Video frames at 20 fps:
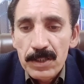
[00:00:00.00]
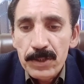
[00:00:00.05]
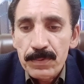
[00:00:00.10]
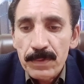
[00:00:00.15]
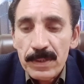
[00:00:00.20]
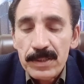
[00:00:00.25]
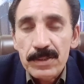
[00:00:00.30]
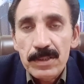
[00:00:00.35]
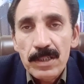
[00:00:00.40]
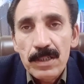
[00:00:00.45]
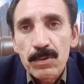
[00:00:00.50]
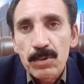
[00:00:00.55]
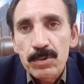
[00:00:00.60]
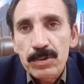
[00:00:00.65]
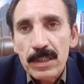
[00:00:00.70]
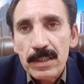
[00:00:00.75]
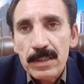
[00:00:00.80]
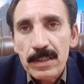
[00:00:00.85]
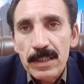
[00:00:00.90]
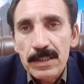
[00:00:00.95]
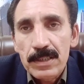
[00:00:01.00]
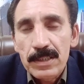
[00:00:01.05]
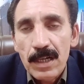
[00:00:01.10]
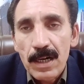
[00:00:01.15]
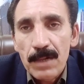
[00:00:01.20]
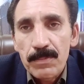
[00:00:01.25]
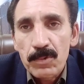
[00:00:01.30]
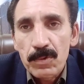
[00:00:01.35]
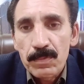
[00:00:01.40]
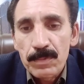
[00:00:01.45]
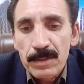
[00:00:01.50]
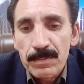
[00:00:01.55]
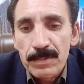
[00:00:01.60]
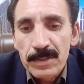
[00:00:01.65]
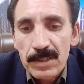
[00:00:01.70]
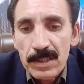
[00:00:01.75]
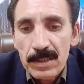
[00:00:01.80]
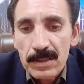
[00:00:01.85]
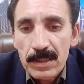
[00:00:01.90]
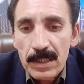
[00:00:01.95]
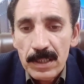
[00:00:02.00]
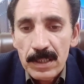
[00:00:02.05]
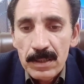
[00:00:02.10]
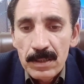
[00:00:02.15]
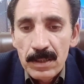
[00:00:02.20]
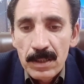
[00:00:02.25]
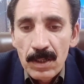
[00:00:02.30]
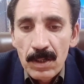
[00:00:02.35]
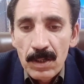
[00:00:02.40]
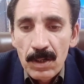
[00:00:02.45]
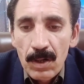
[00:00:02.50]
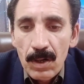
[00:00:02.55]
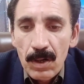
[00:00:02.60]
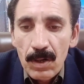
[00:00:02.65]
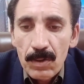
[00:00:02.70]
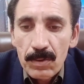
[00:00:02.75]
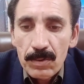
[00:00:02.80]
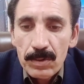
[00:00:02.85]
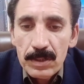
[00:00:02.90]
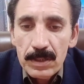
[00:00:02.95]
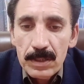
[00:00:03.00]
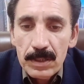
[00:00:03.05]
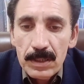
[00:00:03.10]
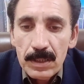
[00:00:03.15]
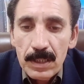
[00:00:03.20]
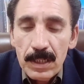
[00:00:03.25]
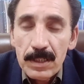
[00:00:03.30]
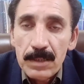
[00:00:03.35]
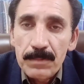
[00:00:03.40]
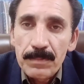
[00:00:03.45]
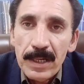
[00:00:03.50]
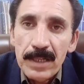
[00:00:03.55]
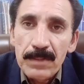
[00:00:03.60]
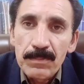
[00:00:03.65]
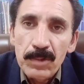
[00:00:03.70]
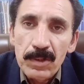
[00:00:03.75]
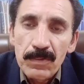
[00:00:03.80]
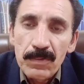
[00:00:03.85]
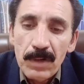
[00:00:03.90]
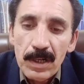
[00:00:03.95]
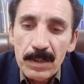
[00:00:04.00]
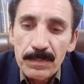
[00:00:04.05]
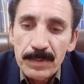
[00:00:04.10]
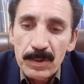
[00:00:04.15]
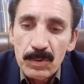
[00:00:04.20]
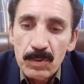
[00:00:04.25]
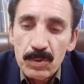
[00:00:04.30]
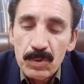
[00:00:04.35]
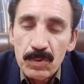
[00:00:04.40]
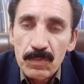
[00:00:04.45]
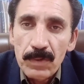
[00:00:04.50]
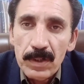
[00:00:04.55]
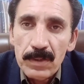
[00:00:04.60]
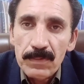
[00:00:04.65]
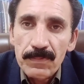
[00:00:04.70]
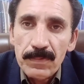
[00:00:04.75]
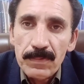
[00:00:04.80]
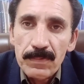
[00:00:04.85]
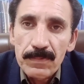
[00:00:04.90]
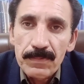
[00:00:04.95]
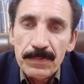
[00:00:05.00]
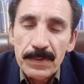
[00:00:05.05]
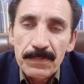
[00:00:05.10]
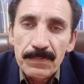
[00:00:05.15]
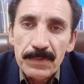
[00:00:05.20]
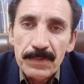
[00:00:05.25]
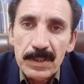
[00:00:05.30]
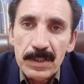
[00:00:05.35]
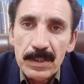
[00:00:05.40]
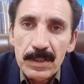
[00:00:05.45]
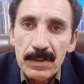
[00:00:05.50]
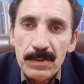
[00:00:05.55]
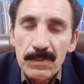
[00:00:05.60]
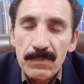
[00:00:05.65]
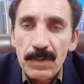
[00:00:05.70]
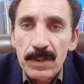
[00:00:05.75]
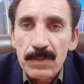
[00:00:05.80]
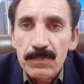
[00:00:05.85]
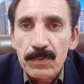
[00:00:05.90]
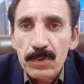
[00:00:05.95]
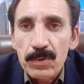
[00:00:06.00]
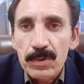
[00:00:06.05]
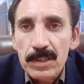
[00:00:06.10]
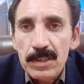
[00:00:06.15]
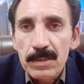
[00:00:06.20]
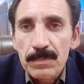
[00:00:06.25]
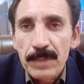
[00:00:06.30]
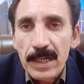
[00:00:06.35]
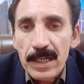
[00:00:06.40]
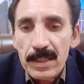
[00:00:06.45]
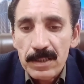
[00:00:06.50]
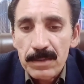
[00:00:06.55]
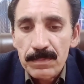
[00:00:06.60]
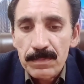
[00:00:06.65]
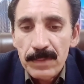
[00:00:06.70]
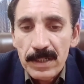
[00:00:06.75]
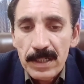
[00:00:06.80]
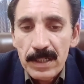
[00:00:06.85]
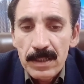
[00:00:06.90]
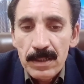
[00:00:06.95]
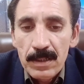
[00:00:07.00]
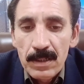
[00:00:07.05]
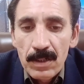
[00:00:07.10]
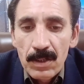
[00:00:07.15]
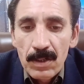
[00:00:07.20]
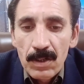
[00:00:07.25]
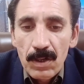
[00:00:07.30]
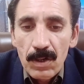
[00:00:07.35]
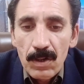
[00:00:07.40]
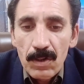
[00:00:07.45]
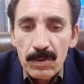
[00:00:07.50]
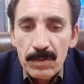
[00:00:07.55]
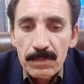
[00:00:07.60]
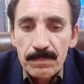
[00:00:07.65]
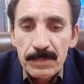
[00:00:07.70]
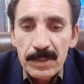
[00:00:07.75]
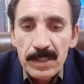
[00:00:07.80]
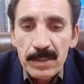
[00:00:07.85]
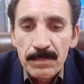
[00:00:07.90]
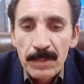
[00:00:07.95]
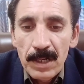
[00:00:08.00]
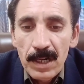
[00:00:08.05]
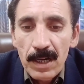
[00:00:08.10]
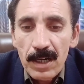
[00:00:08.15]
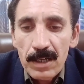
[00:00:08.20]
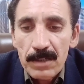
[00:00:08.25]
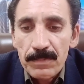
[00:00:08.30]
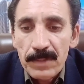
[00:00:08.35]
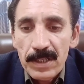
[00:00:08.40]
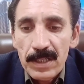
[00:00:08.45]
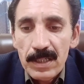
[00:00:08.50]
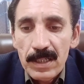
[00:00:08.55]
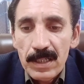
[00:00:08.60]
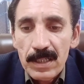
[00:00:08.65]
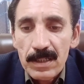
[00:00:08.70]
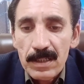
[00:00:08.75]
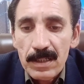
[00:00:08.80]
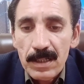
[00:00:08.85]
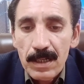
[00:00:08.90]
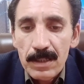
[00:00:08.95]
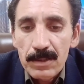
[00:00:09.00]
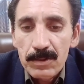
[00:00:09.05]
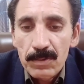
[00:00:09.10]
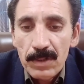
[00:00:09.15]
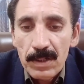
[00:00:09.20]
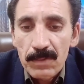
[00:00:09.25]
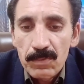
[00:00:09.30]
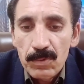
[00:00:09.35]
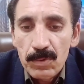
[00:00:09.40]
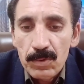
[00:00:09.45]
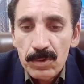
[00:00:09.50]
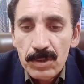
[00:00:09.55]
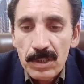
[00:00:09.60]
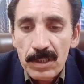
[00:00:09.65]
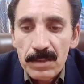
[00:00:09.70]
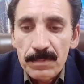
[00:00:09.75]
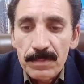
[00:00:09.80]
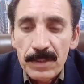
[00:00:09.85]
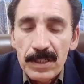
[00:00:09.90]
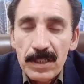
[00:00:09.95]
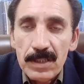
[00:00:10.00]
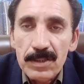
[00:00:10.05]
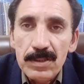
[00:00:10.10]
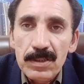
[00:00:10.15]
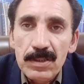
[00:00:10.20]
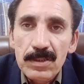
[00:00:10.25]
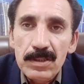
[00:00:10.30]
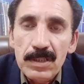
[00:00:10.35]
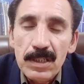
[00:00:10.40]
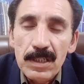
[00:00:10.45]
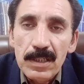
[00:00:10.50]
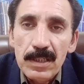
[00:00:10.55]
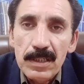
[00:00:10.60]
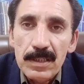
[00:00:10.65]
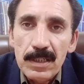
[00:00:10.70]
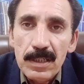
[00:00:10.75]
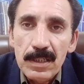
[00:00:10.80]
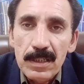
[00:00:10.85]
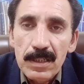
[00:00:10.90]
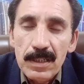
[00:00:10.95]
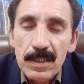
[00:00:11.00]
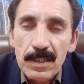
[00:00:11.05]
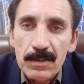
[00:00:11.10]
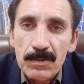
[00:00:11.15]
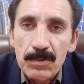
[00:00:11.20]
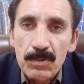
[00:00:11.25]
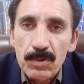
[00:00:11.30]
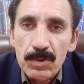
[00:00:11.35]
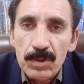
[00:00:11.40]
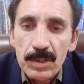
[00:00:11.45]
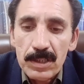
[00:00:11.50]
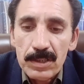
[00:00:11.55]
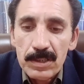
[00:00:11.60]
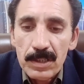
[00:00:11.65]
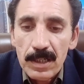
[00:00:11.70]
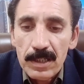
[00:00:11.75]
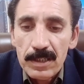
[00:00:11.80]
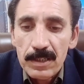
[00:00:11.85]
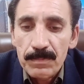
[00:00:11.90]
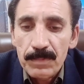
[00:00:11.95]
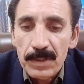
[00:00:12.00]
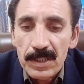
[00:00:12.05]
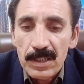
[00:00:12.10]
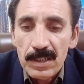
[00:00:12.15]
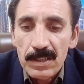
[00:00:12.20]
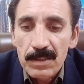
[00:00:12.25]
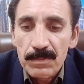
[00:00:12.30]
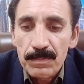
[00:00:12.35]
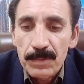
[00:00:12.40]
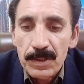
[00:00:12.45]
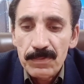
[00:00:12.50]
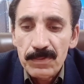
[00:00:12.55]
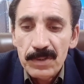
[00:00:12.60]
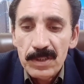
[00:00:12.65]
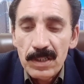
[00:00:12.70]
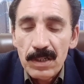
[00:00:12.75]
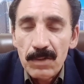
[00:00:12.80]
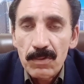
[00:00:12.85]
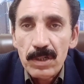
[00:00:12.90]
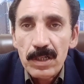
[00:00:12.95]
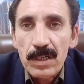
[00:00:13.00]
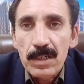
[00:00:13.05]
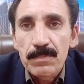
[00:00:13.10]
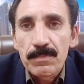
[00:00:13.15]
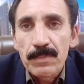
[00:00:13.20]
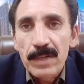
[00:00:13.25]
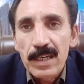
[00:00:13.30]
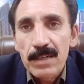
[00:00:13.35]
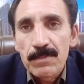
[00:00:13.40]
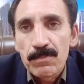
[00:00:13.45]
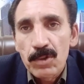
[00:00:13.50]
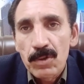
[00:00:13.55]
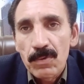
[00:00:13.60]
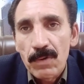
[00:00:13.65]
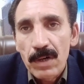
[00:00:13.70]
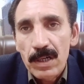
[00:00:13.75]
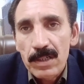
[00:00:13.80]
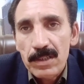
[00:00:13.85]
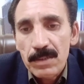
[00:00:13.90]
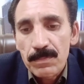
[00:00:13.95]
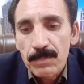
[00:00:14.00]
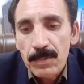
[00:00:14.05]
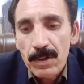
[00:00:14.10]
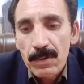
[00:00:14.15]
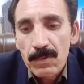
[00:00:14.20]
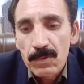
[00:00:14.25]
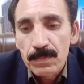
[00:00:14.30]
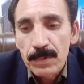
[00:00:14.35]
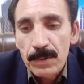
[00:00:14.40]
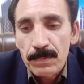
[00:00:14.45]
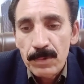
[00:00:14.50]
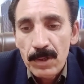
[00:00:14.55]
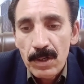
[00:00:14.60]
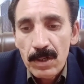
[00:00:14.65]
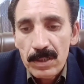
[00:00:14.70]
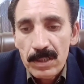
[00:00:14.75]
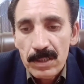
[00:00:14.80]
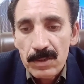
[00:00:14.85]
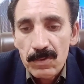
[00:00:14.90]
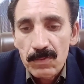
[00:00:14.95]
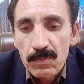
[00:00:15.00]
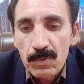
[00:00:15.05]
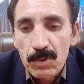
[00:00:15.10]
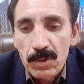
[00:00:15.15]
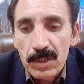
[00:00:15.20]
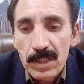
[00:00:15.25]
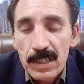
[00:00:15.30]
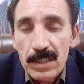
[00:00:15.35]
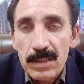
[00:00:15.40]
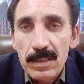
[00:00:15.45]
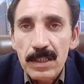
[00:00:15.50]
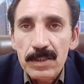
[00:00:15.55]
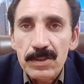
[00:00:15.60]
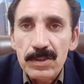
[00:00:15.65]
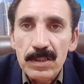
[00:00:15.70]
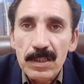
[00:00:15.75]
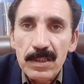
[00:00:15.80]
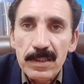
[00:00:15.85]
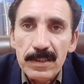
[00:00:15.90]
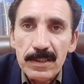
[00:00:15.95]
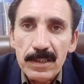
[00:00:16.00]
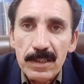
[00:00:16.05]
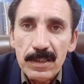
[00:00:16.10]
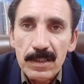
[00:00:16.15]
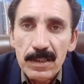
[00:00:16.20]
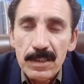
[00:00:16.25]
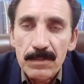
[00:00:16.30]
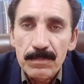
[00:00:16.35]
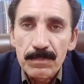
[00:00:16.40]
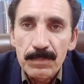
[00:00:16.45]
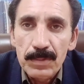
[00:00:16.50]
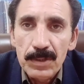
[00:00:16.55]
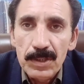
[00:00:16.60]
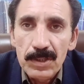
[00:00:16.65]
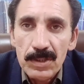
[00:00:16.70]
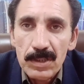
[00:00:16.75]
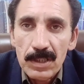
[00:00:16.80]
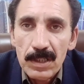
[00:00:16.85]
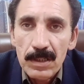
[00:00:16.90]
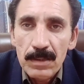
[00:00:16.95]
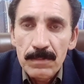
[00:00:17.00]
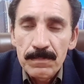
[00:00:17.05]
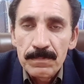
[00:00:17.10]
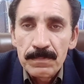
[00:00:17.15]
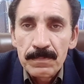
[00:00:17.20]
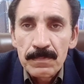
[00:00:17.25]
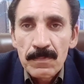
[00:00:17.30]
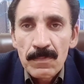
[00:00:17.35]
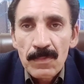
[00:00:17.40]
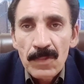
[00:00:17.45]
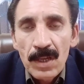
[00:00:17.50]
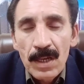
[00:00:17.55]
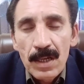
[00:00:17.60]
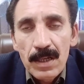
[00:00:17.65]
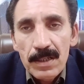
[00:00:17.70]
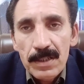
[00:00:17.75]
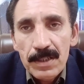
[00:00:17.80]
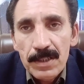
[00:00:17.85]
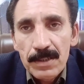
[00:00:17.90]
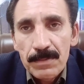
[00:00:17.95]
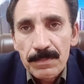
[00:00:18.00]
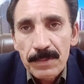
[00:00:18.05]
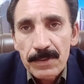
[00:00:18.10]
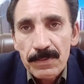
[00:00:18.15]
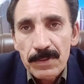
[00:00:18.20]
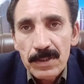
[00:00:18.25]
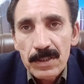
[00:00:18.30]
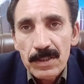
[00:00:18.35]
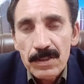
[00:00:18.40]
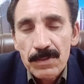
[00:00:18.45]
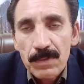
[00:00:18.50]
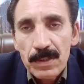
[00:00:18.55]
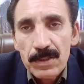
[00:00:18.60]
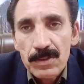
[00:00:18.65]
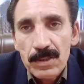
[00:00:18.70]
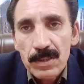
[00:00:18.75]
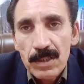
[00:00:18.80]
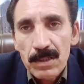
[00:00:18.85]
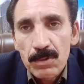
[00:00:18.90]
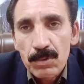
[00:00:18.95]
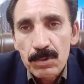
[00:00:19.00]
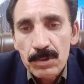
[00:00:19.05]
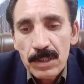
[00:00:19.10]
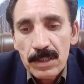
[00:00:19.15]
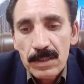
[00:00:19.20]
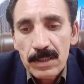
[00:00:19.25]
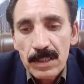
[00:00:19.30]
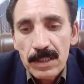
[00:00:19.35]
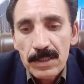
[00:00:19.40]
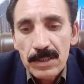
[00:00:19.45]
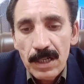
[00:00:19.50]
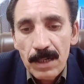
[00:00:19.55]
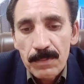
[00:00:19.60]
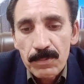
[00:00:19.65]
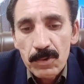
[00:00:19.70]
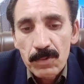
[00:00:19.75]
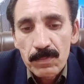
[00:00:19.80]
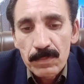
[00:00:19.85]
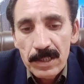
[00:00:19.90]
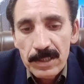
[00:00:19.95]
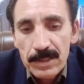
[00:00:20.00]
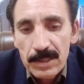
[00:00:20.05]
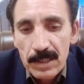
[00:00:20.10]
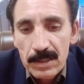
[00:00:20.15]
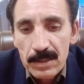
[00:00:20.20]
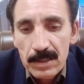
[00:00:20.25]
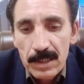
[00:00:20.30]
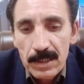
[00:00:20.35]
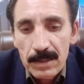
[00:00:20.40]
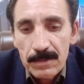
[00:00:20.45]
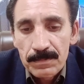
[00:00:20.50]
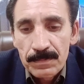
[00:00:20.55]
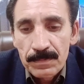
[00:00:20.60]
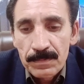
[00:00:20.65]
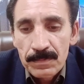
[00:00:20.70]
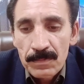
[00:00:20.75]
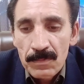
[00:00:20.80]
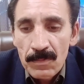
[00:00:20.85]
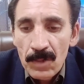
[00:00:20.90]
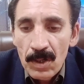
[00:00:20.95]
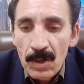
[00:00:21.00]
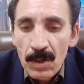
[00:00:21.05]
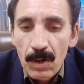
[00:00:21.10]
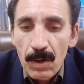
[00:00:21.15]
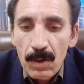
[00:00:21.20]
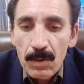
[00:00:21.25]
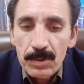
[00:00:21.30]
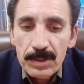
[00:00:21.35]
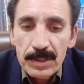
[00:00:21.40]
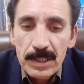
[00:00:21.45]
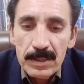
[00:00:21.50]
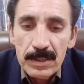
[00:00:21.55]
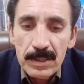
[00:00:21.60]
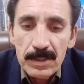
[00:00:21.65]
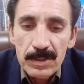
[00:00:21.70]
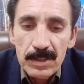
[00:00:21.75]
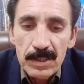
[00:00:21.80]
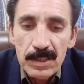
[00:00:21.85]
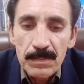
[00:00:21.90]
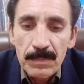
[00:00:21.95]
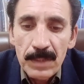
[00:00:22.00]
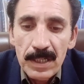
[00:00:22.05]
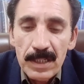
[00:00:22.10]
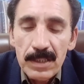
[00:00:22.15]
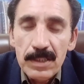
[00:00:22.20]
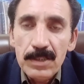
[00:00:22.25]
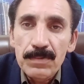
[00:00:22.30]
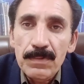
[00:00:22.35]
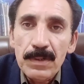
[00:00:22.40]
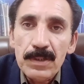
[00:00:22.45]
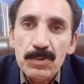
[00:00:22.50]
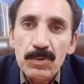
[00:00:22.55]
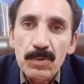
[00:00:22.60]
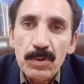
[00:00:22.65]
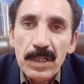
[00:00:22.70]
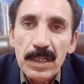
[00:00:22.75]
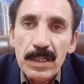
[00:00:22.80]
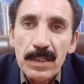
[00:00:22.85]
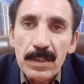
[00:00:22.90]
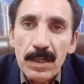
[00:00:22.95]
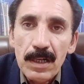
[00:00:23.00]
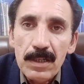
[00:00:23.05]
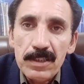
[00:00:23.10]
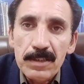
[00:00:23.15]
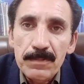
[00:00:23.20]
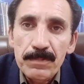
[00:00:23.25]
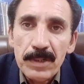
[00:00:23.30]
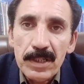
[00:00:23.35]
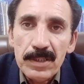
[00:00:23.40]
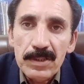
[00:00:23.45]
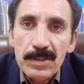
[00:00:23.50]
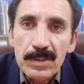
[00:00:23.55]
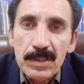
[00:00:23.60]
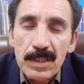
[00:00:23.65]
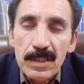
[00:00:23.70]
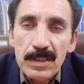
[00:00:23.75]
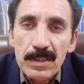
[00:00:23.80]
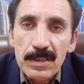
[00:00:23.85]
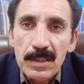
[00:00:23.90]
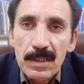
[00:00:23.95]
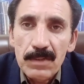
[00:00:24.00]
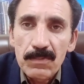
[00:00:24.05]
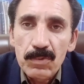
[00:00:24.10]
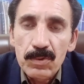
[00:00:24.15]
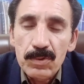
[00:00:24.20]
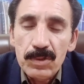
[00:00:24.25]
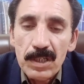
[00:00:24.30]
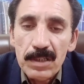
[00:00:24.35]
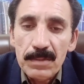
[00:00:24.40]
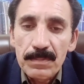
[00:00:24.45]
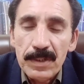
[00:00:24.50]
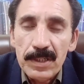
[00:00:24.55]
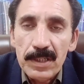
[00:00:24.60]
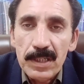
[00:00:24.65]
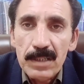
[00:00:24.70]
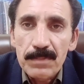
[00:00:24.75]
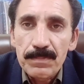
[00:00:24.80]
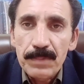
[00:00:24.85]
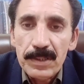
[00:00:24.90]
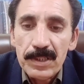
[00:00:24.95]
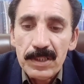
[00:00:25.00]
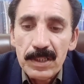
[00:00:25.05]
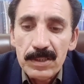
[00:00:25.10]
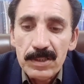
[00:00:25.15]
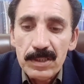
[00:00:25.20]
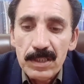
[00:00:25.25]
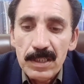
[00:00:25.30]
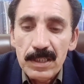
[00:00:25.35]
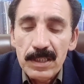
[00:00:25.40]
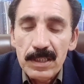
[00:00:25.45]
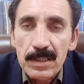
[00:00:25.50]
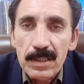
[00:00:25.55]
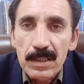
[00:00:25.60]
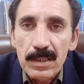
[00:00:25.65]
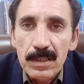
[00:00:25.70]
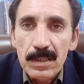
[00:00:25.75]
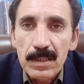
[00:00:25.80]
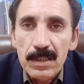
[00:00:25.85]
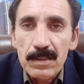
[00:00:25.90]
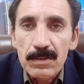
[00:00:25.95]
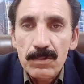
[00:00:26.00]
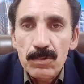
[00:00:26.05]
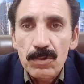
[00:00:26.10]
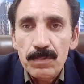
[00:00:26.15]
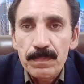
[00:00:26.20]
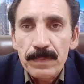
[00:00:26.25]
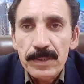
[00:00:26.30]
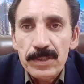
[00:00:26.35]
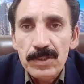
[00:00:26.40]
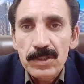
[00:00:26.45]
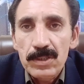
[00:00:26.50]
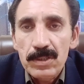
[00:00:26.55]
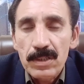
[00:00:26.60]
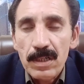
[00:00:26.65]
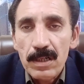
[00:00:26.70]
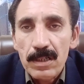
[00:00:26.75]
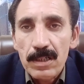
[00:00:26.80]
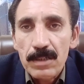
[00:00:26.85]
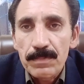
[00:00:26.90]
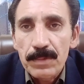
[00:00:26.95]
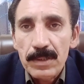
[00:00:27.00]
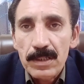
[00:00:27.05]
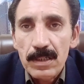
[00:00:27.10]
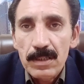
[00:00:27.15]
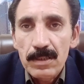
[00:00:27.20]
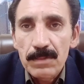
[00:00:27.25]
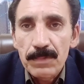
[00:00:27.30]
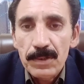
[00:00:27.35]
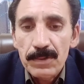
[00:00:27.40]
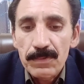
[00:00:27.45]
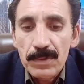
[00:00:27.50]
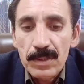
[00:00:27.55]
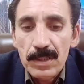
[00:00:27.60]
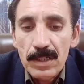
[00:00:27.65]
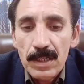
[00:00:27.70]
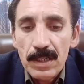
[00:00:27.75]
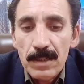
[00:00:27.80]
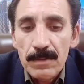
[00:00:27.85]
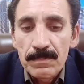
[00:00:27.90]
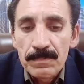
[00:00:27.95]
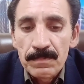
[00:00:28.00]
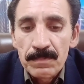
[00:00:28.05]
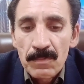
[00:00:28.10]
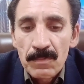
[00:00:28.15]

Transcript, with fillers: इस वक्त सेल हो सकता है या आपको मिल भी सकता है और अगर बुले वार्ड पे हो तो 150 140 की ब्रैकेट में है और बी ब्लॉक में एक कनाल जो है वो तकरीबन 80 से ले कर एक करोड़ दस लाख रुपए के इन बिटवीन है और अगर बुले बुलेवार्ड के ऊपर प्लाट है तो वो एक दस से ले कर एक बीस के इन बिटवीन इस वक्त सेल हो सकता है या आपको मिल सकता है और सेक्टर सी में इस वक्त जो एक कनाल की प्राइस चल रही है वो तकरीबन एक पंद्रह से ले कर एक करोड़ पच्चीस लाख रुपये के इन बिटवीन है